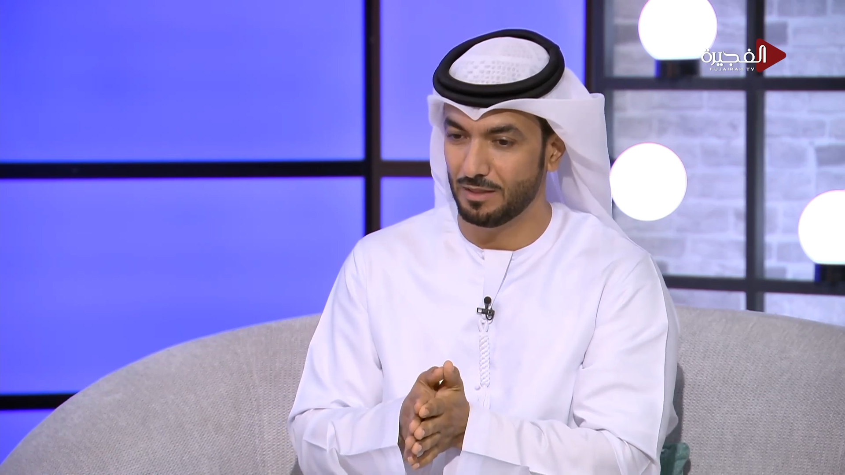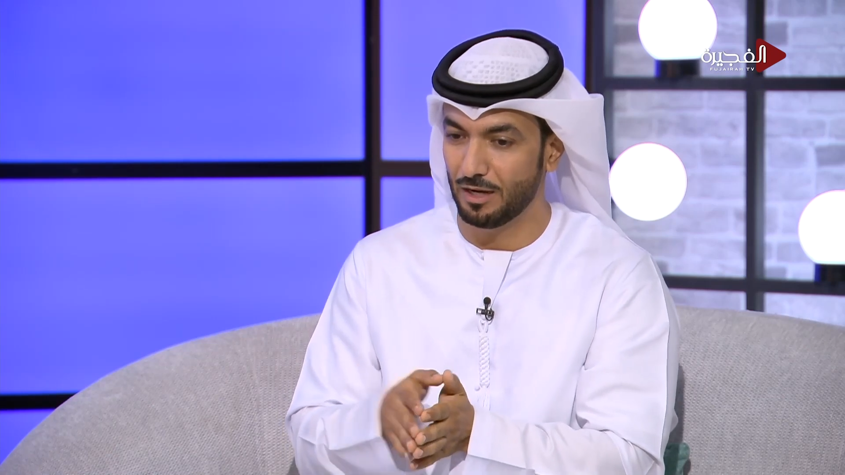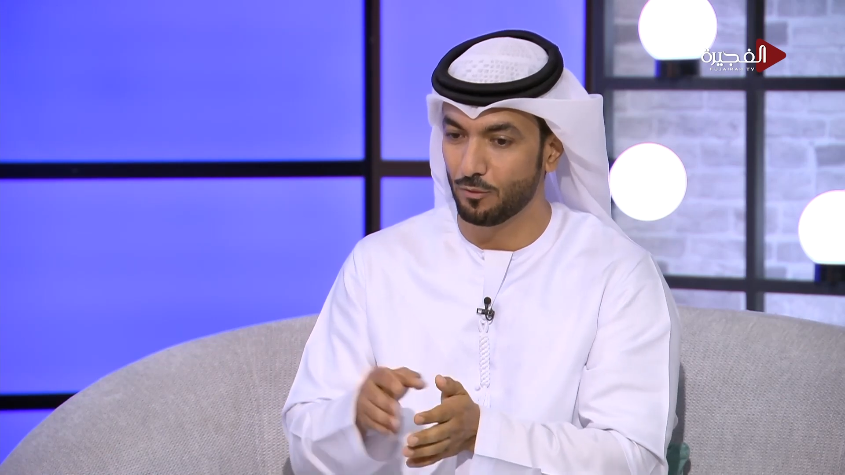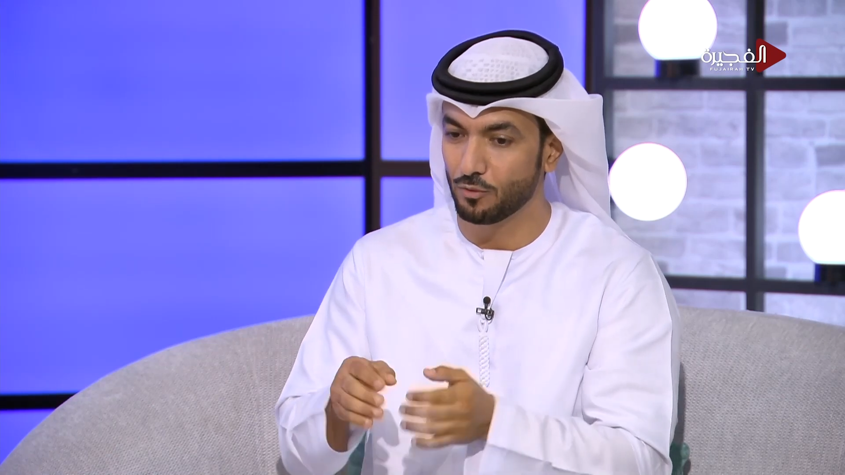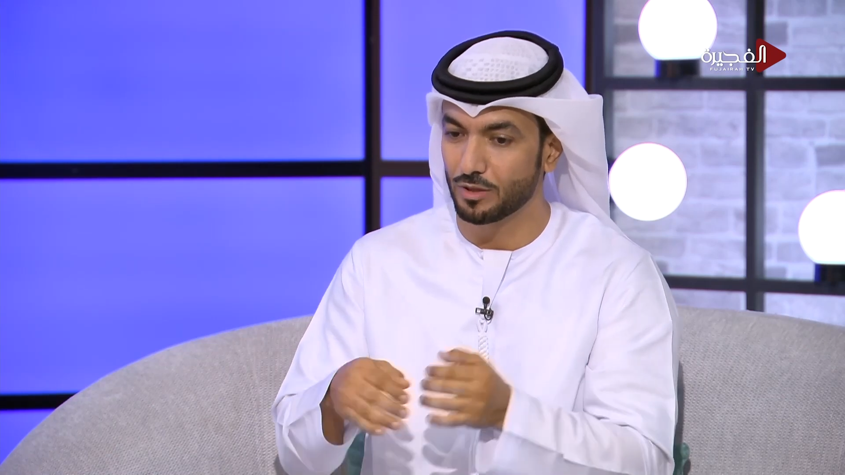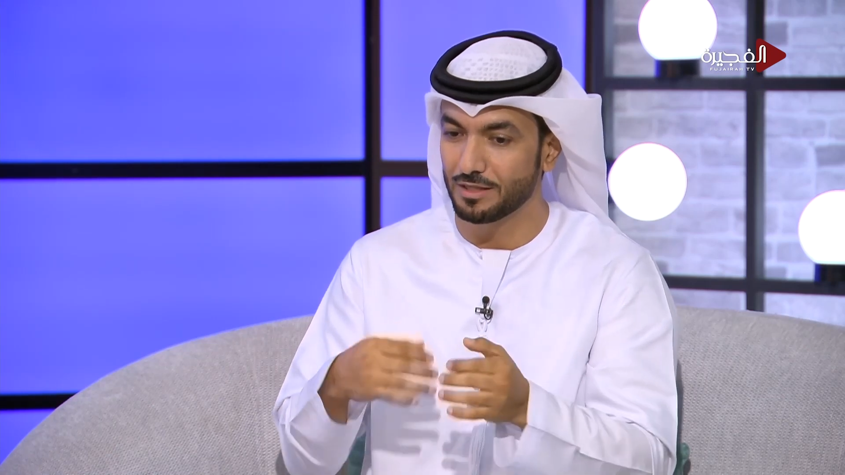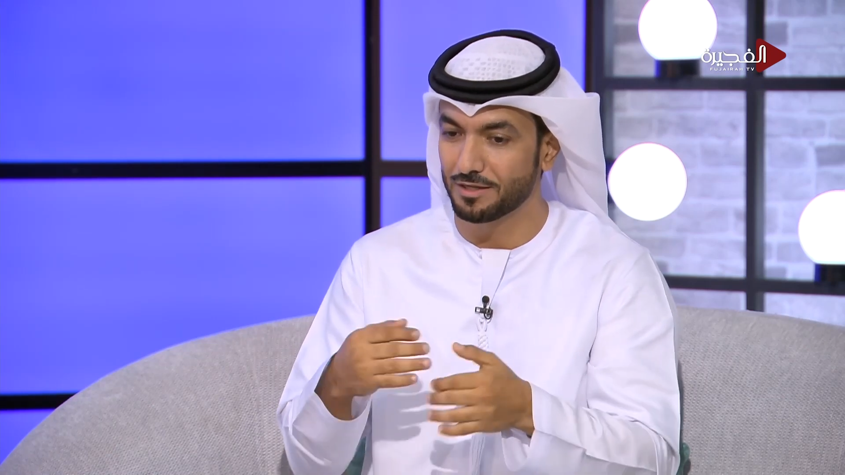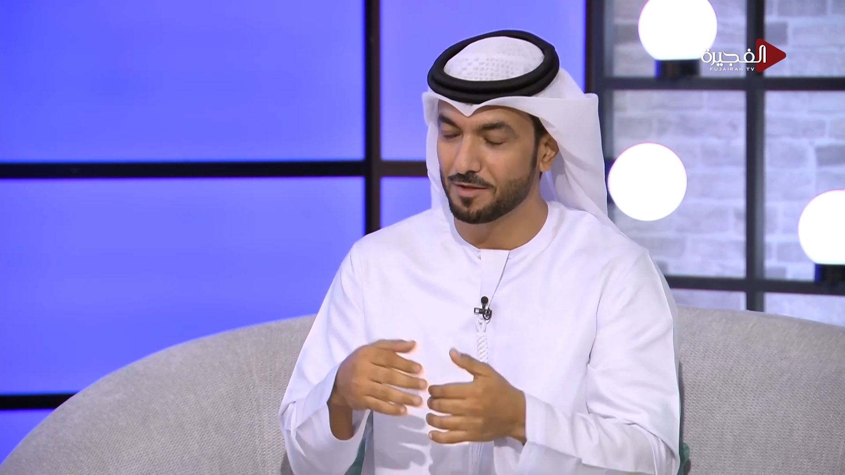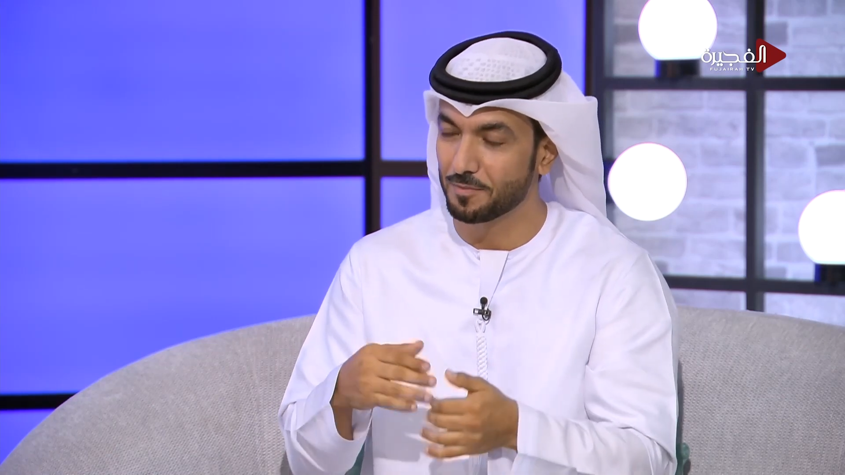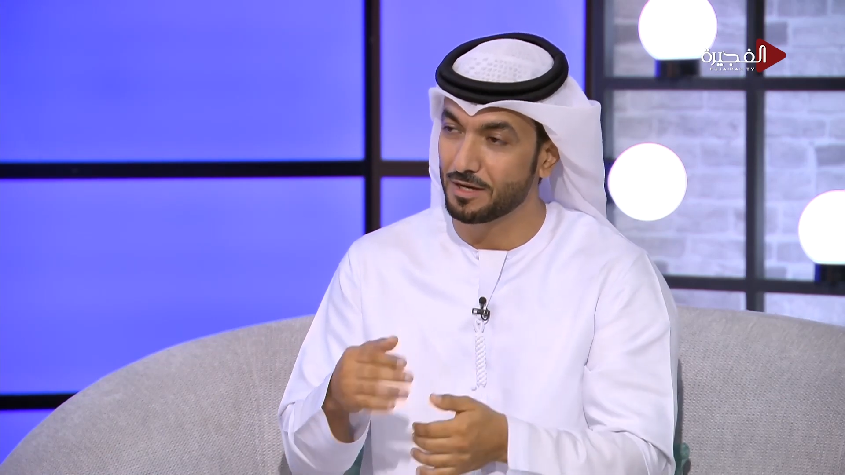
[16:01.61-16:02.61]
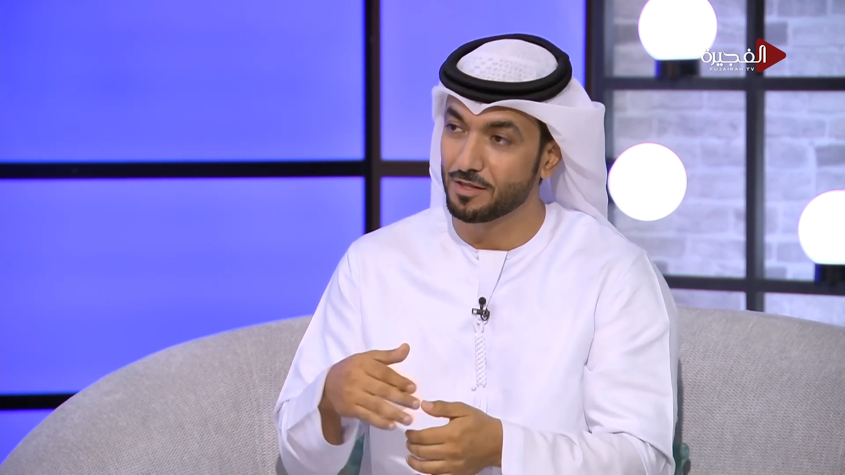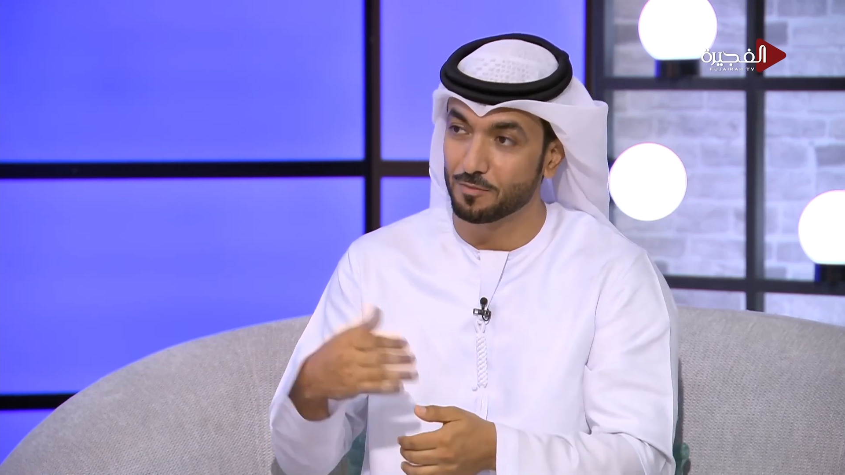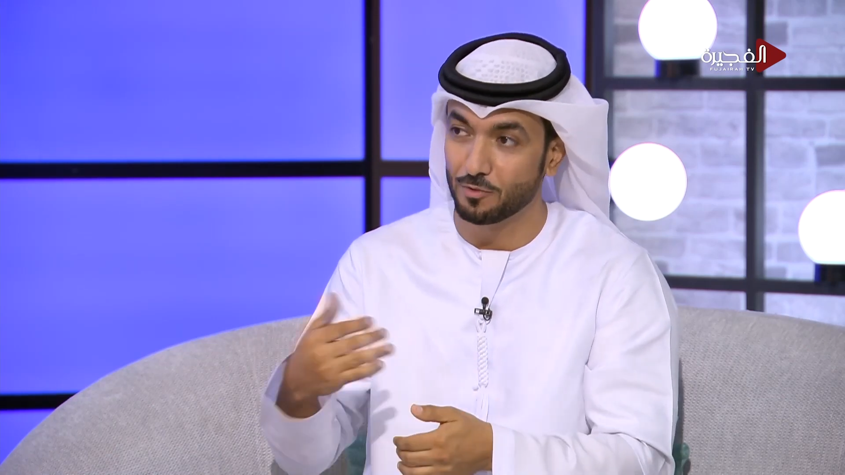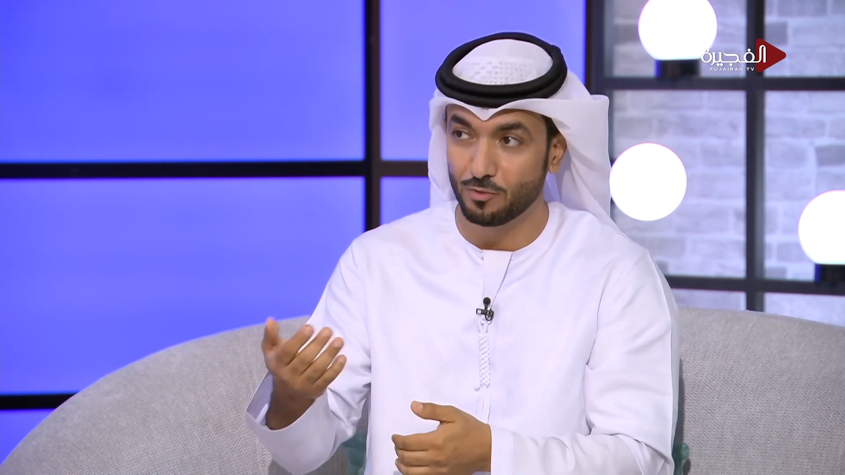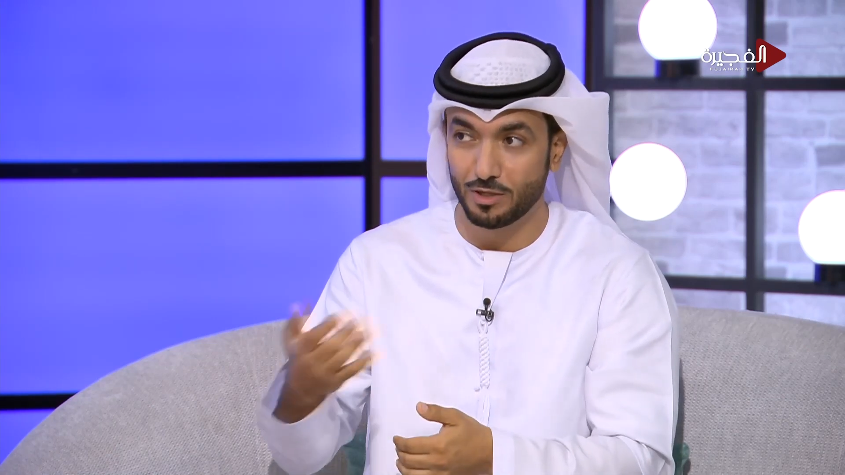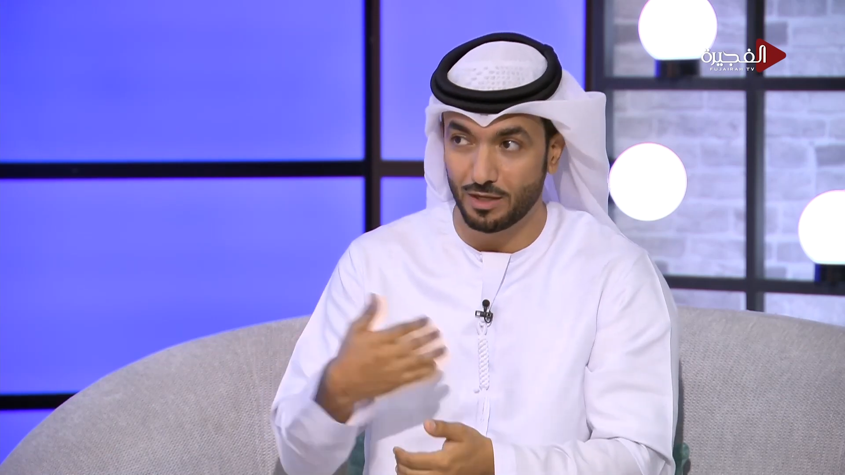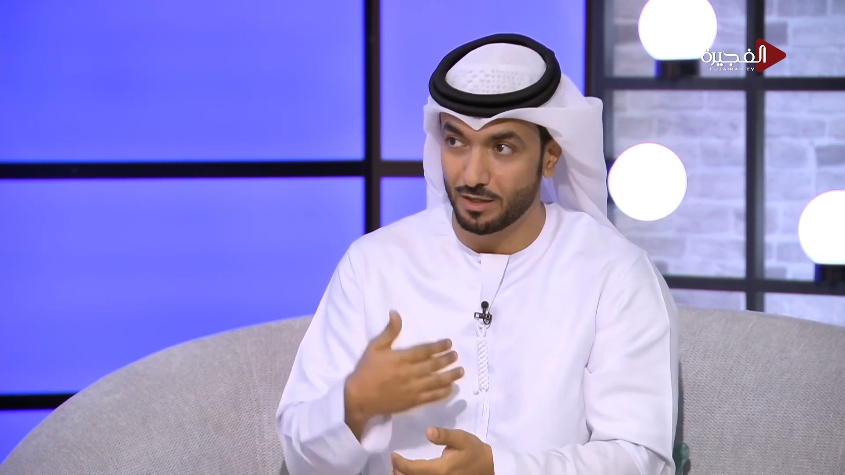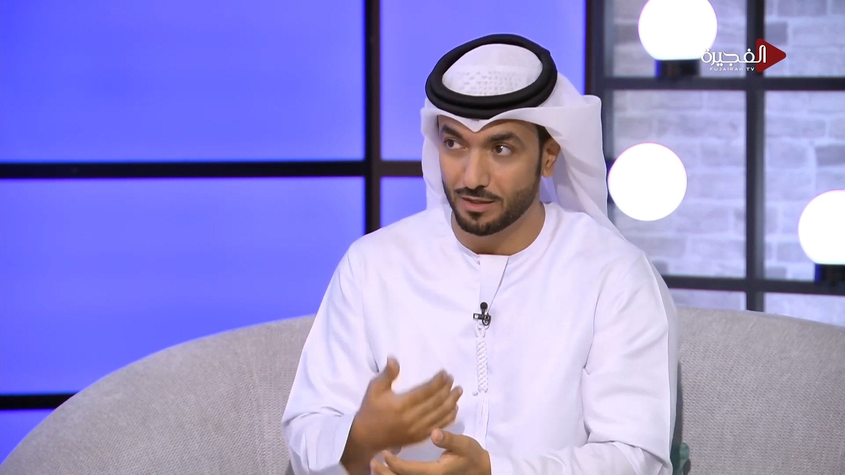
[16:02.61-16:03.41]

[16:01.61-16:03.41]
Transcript: يحاولون قدر الامكان يثبتوا له لا